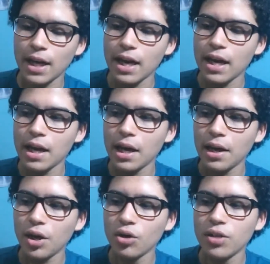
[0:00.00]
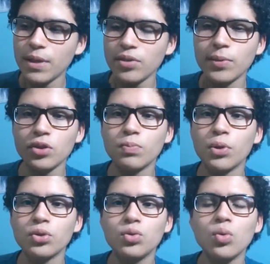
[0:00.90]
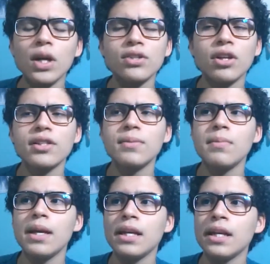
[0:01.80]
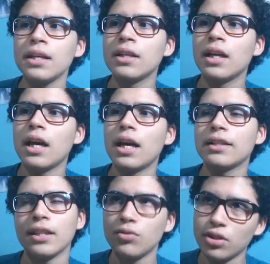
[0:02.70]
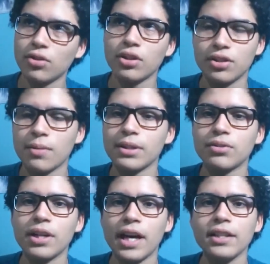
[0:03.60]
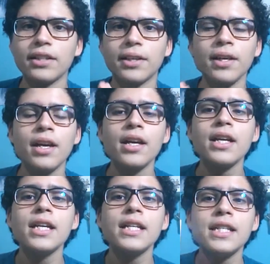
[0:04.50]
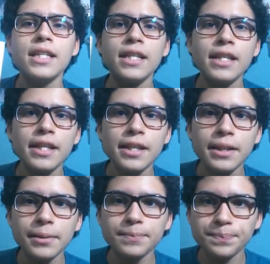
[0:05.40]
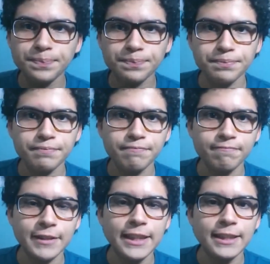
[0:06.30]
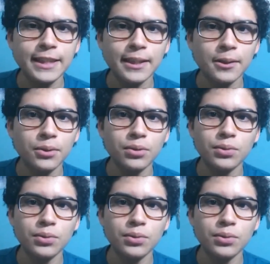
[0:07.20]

é, eu li mais ou menos por duas horas e meia até 2 horas da madrugada, né? E então